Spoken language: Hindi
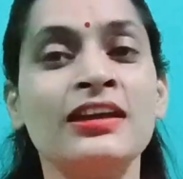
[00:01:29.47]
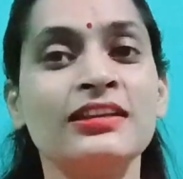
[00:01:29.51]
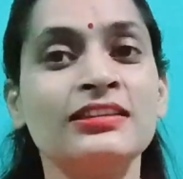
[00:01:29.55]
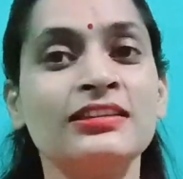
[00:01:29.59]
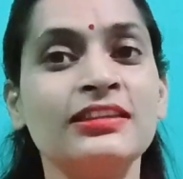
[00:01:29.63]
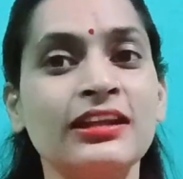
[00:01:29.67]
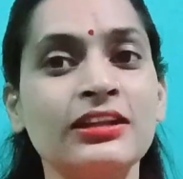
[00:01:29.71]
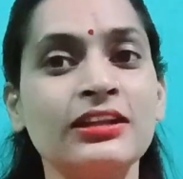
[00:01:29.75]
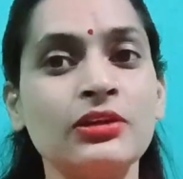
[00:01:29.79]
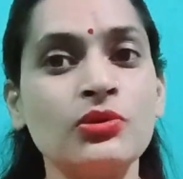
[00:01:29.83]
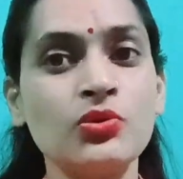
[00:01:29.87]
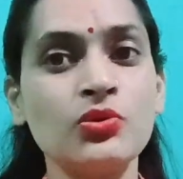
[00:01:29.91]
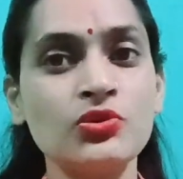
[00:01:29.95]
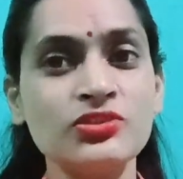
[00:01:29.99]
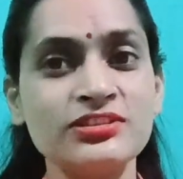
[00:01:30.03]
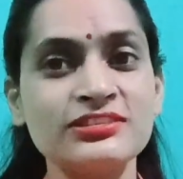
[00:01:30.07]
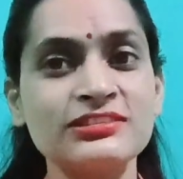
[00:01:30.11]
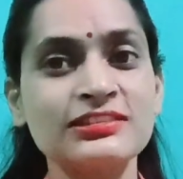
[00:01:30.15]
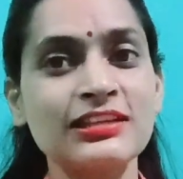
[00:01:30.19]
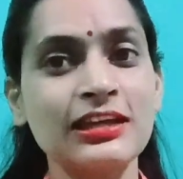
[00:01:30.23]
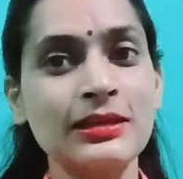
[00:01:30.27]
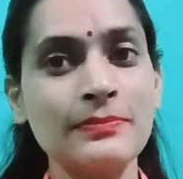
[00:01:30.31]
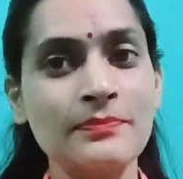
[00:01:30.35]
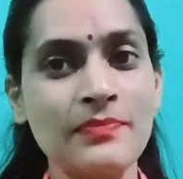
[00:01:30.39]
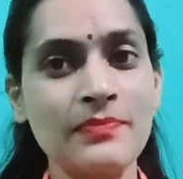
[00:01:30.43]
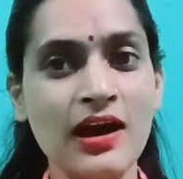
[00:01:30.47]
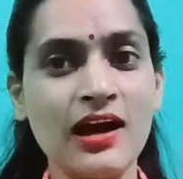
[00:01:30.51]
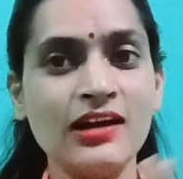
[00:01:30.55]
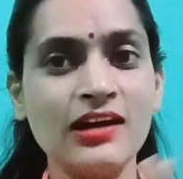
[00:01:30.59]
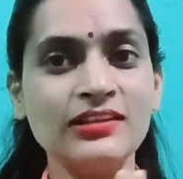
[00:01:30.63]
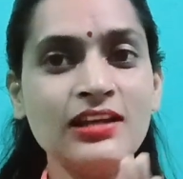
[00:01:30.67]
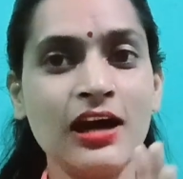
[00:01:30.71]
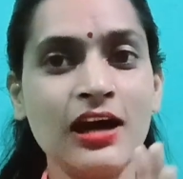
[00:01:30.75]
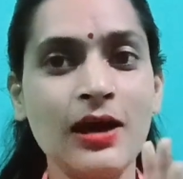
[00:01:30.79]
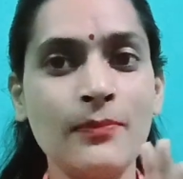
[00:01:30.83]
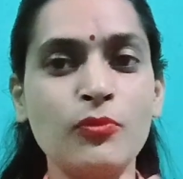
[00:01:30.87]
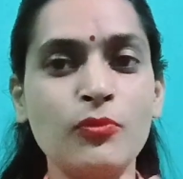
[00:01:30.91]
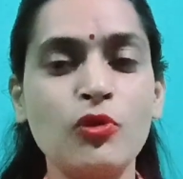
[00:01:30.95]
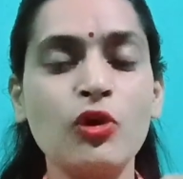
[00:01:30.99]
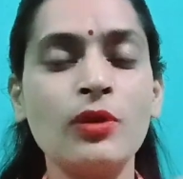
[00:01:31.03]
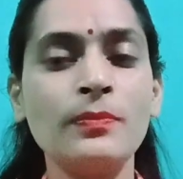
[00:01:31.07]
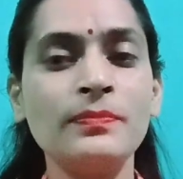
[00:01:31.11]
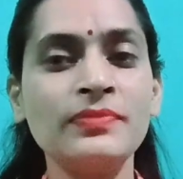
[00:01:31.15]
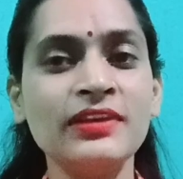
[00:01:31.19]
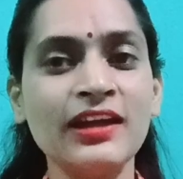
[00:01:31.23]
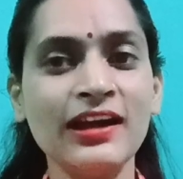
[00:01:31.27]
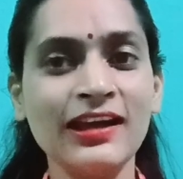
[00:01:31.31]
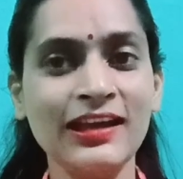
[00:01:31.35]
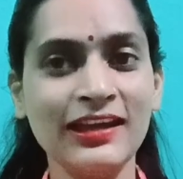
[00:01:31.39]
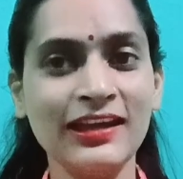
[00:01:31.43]
देन उसके बाद आपको
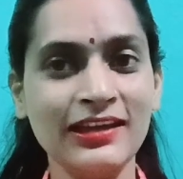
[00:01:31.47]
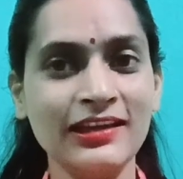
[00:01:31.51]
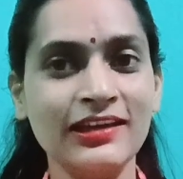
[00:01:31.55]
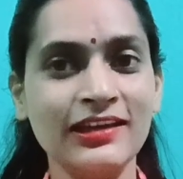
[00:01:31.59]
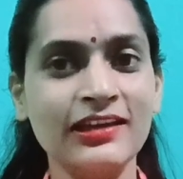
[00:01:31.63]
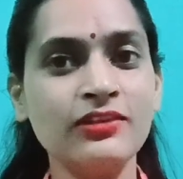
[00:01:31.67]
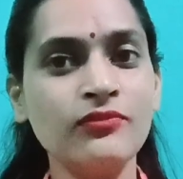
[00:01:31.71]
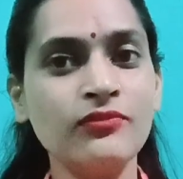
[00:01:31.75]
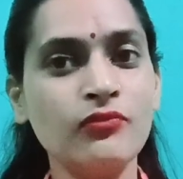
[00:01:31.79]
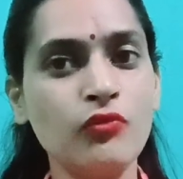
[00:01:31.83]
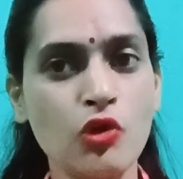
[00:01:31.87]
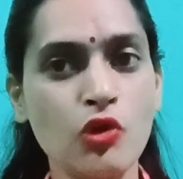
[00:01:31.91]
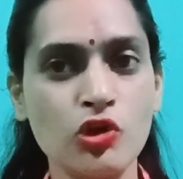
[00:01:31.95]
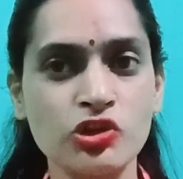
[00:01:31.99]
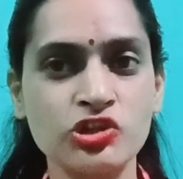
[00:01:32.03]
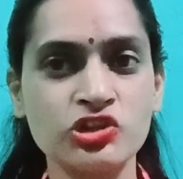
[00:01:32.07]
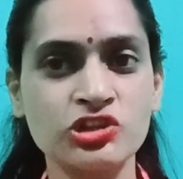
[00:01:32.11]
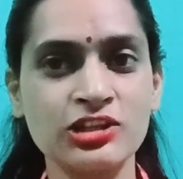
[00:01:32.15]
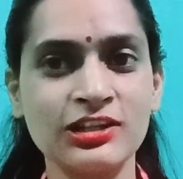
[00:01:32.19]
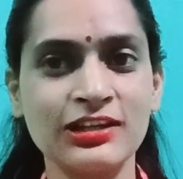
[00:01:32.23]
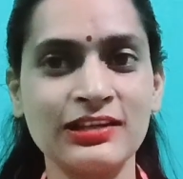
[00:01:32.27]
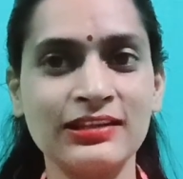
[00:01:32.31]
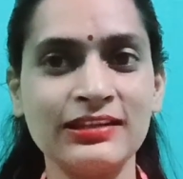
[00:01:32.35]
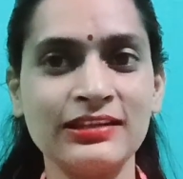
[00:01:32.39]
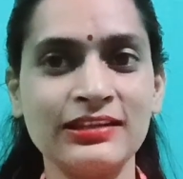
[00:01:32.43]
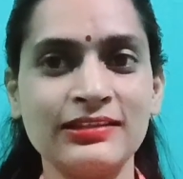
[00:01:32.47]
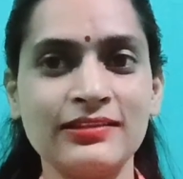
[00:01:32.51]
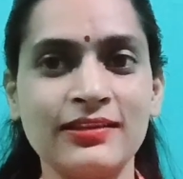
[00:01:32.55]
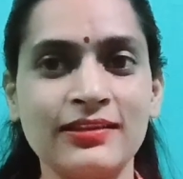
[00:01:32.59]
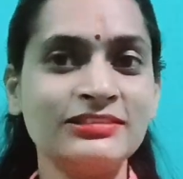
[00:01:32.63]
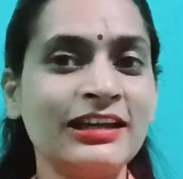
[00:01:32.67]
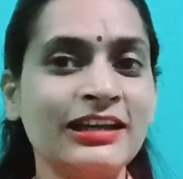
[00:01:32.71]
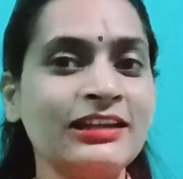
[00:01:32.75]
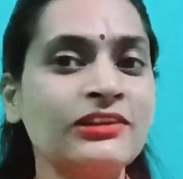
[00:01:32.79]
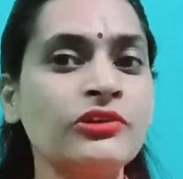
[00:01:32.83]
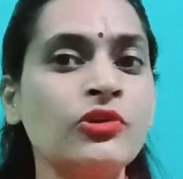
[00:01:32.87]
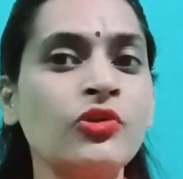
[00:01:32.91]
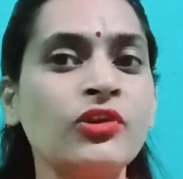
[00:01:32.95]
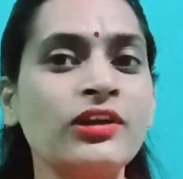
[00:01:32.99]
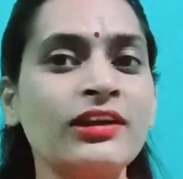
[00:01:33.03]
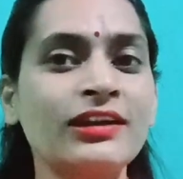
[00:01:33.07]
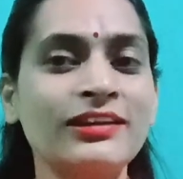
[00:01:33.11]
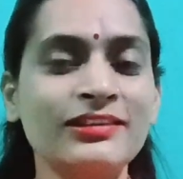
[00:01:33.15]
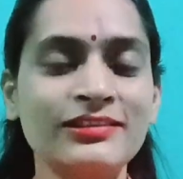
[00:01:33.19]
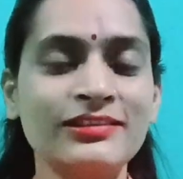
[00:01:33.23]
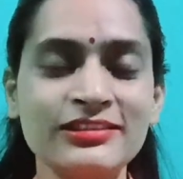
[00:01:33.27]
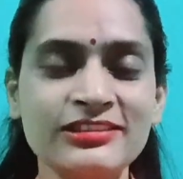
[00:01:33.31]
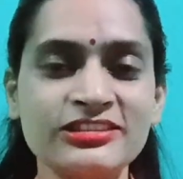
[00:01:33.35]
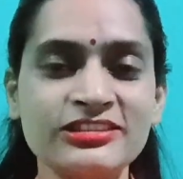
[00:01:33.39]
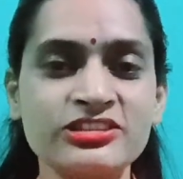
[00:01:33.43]
अपना हेयर वॉश कर लेना है कोई
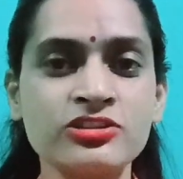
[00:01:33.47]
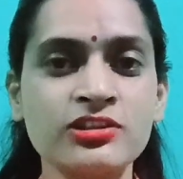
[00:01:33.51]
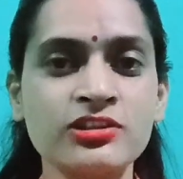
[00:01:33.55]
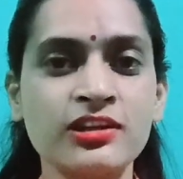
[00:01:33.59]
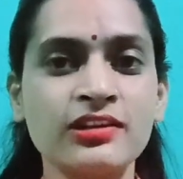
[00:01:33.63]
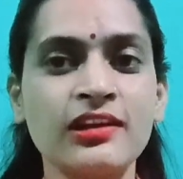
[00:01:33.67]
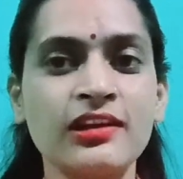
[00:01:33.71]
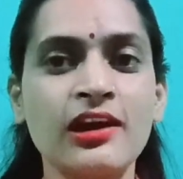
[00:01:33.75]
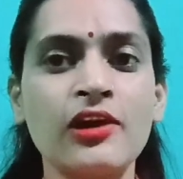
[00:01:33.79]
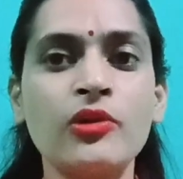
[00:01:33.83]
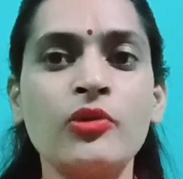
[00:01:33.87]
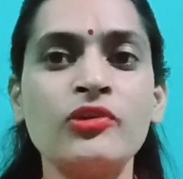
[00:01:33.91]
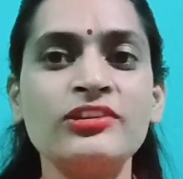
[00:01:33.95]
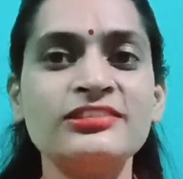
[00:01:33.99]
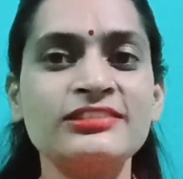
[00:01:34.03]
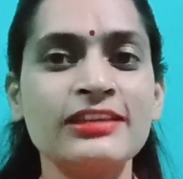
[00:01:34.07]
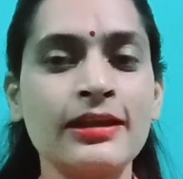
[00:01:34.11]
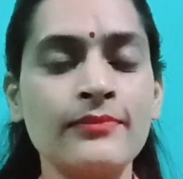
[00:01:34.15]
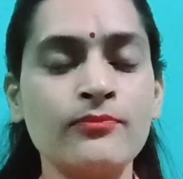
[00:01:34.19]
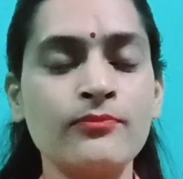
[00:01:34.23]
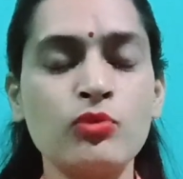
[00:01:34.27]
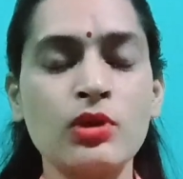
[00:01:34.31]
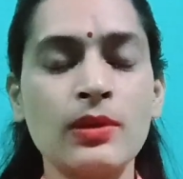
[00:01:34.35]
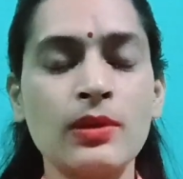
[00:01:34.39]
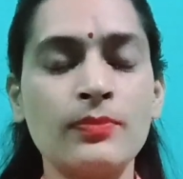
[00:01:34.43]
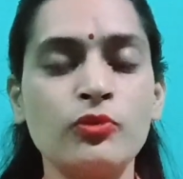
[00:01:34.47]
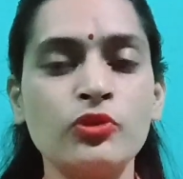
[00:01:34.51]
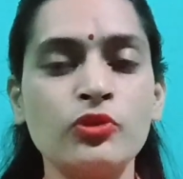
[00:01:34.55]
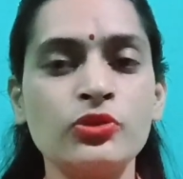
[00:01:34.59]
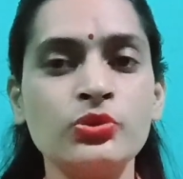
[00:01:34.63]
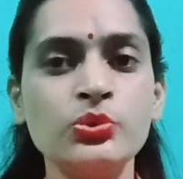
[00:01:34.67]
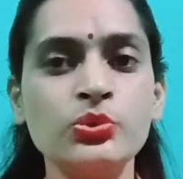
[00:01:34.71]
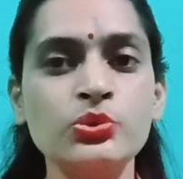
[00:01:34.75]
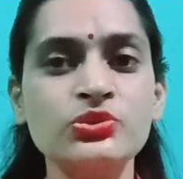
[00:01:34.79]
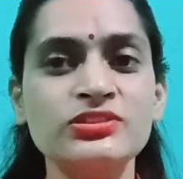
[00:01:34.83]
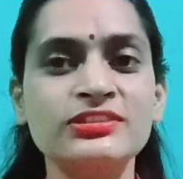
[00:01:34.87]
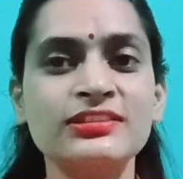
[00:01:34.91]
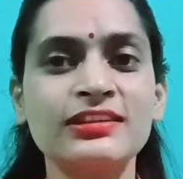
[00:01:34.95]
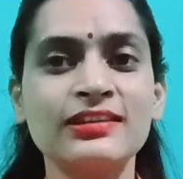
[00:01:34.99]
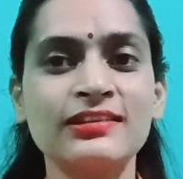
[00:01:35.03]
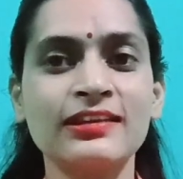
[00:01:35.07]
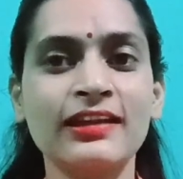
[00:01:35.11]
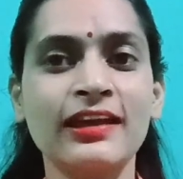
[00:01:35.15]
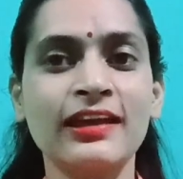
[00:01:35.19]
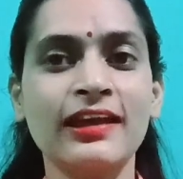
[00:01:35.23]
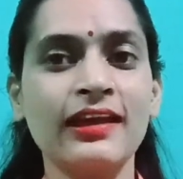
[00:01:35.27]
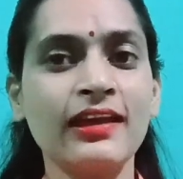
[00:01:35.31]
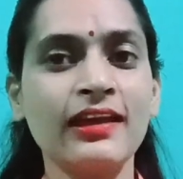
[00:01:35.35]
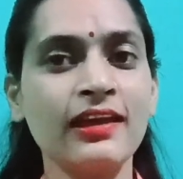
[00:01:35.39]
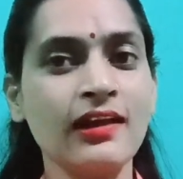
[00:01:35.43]
कंडीशनर ना कोई शैम्पू आपको यूज़ करना
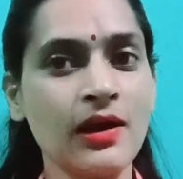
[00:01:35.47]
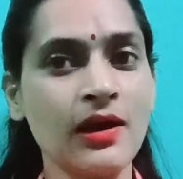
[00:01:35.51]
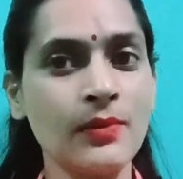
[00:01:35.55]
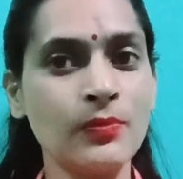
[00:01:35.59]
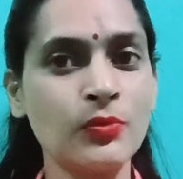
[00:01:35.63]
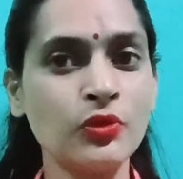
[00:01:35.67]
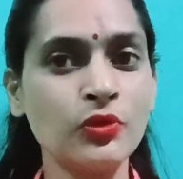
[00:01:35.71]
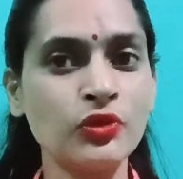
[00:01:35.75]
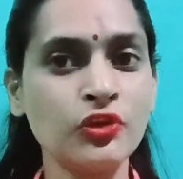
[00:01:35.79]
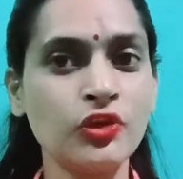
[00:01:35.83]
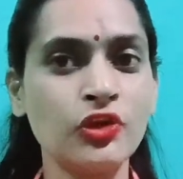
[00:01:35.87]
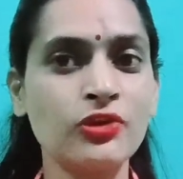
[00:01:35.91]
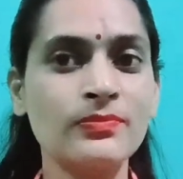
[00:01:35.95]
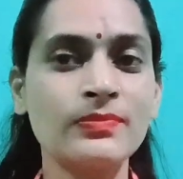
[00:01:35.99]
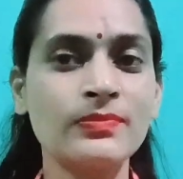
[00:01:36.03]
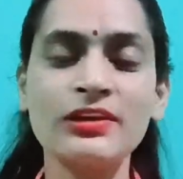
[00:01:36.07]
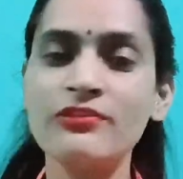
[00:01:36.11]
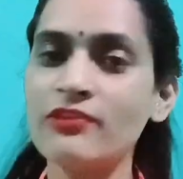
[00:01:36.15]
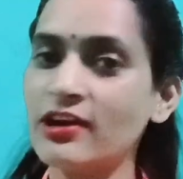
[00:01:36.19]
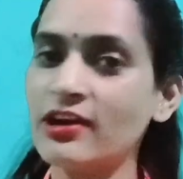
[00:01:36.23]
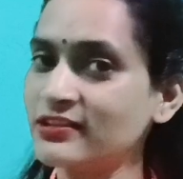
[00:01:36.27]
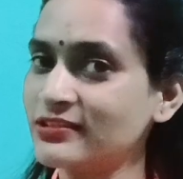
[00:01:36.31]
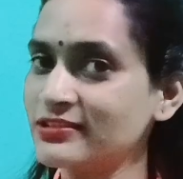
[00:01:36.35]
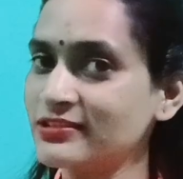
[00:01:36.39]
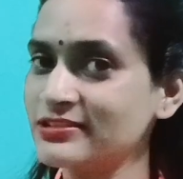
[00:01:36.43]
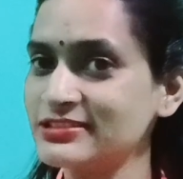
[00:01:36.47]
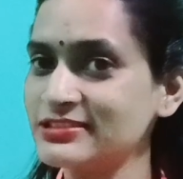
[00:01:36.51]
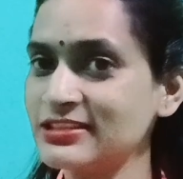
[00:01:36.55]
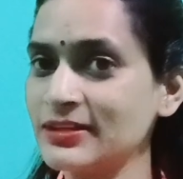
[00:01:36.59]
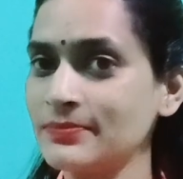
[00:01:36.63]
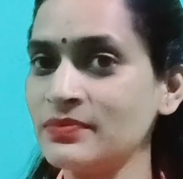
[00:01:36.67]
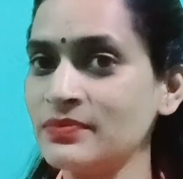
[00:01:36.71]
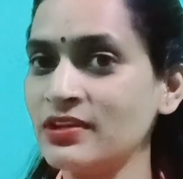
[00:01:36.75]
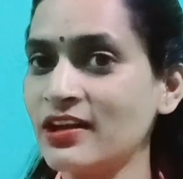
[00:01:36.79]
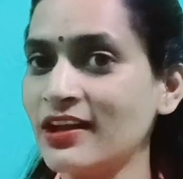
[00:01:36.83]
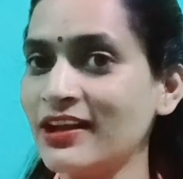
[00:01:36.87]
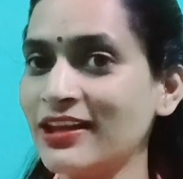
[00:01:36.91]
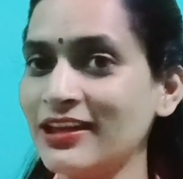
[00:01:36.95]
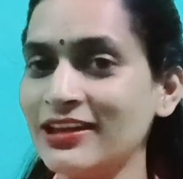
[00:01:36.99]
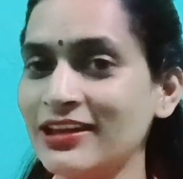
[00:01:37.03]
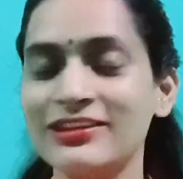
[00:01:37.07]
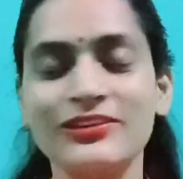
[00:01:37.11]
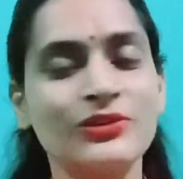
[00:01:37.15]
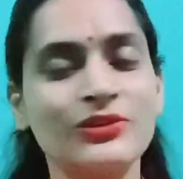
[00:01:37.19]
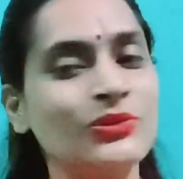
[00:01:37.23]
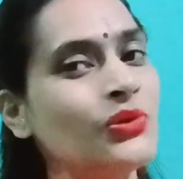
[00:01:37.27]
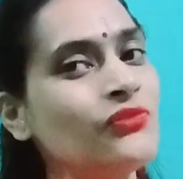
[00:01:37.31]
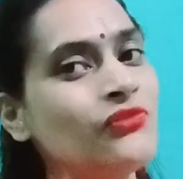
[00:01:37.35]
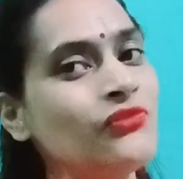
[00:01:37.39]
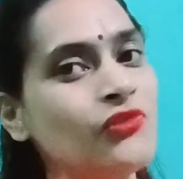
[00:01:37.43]
है आपको नॉर्मल वाटर से अपना हेयर
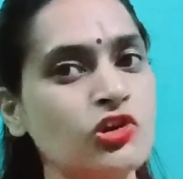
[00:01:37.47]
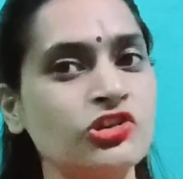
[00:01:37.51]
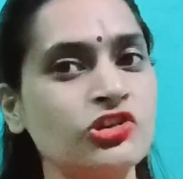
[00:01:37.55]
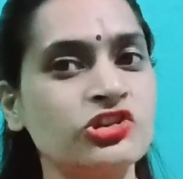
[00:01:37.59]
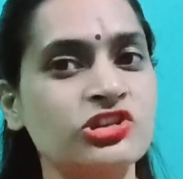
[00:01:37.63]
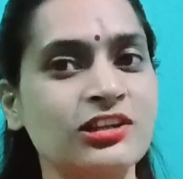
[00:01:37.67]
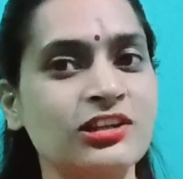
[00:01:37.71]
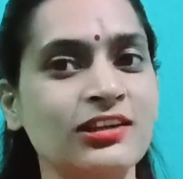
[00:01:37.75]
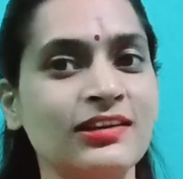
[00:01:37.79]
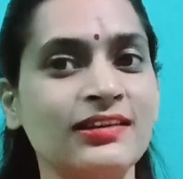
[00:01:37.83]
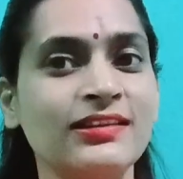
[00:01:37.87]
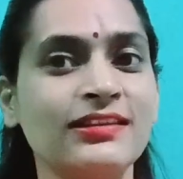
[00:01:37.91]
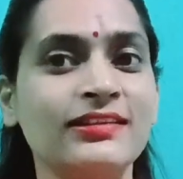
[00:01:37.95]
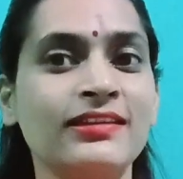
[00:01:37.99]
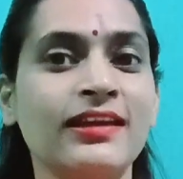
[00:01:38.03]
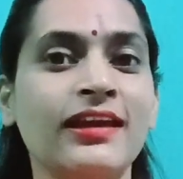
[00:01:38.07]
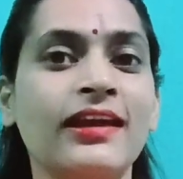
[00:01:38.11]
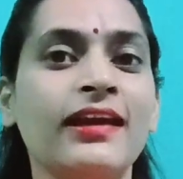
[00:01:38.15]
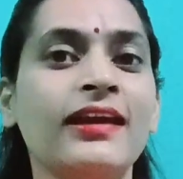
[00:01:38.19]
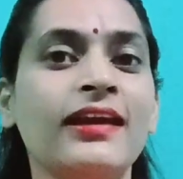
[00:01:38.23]
को वॉश कर लेना